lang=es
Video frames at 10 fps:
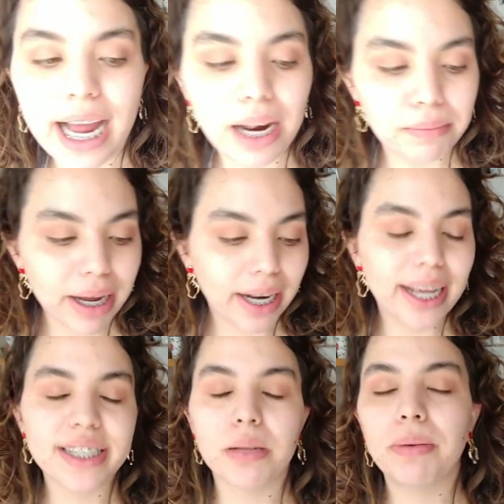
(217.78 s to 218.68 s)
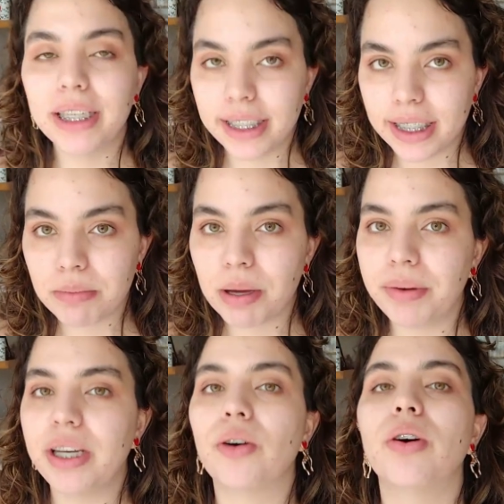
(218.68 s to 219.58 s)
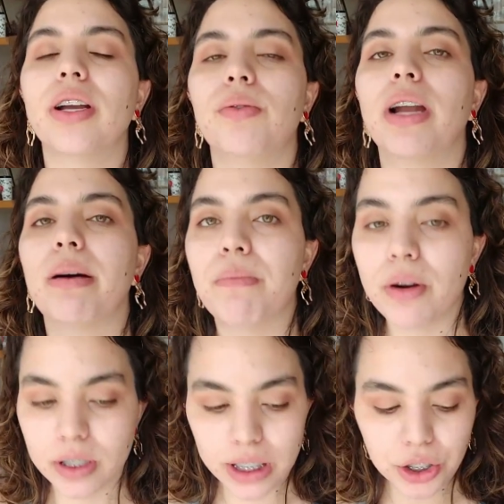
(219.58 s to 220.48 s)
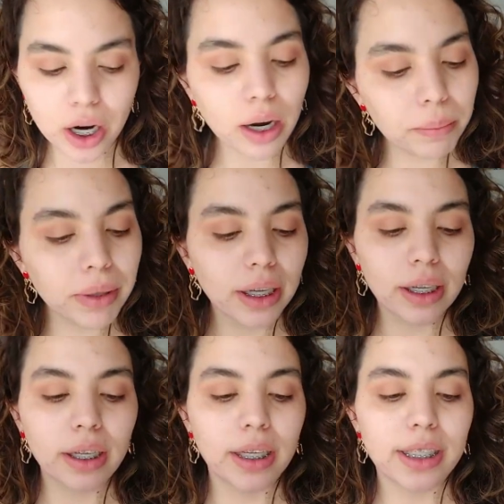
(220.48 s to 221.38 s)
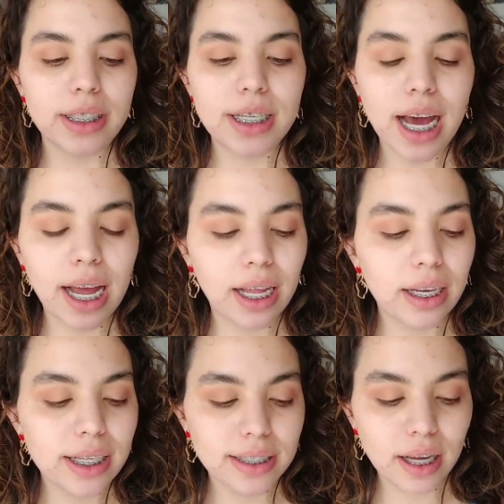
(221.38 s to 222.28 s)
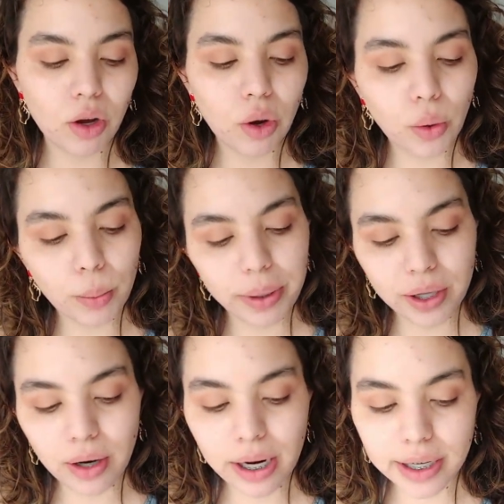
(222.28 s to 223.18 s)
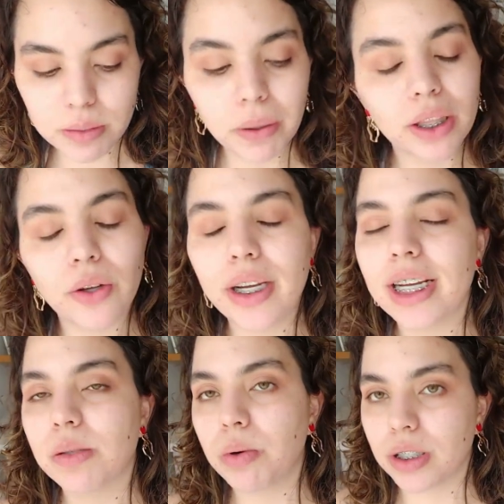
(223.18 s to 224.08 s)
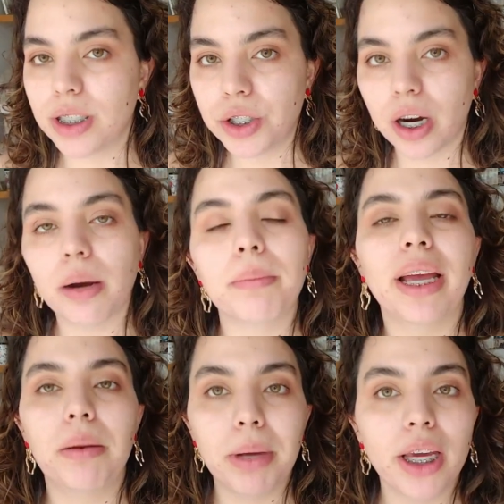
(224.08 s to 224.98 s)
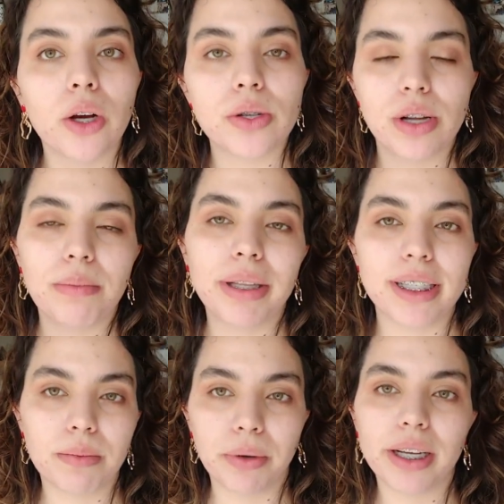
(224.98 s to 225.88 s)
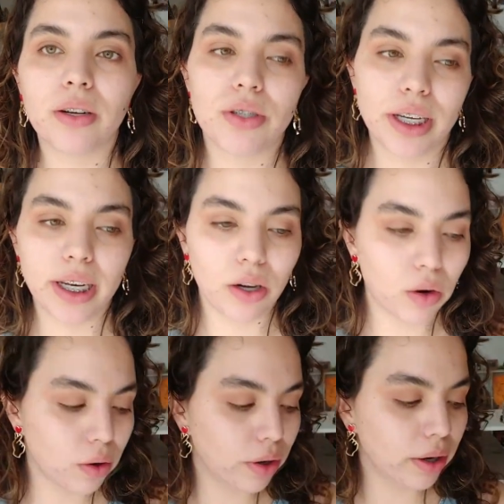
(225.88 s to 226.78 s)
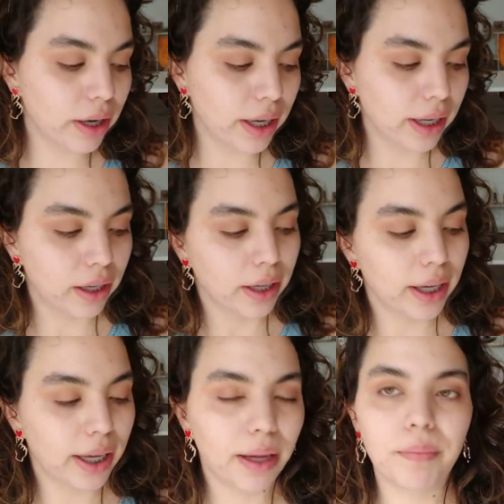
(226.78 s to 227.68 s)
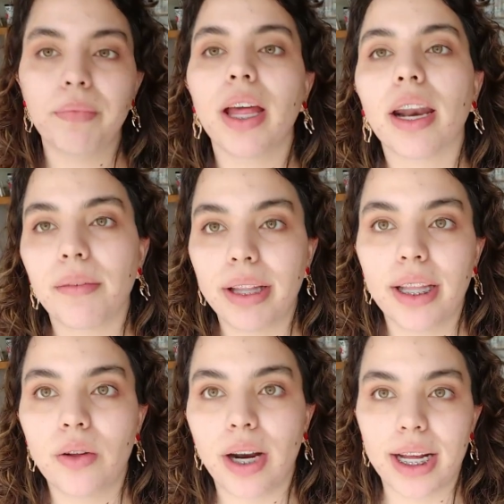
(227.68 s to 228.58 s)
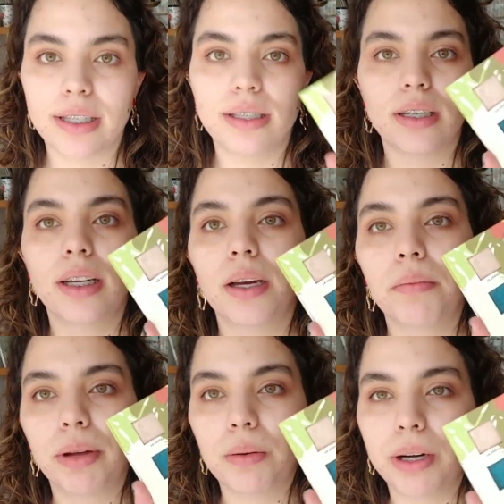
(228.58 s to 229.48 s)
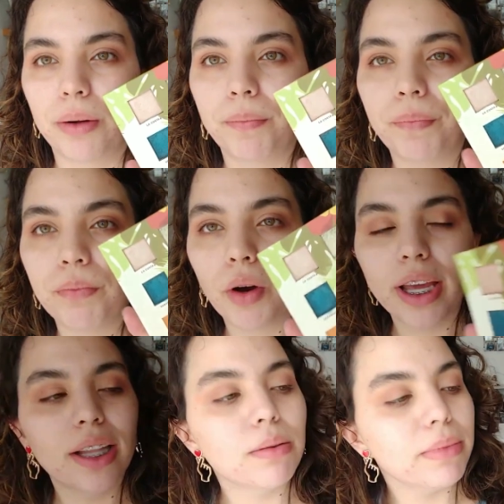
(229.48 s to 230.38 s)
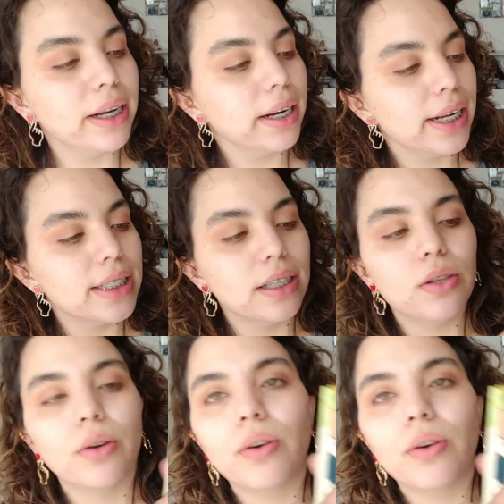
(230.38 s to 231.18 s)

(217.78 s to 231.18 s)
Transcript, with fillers: de Alamar. Esta paletita me vino en una Boxy Charm ya les tengo un video al respecto y las charm en México solamente se pueden conseguir con em, revendedoras. Pero bueno, voy a tomar este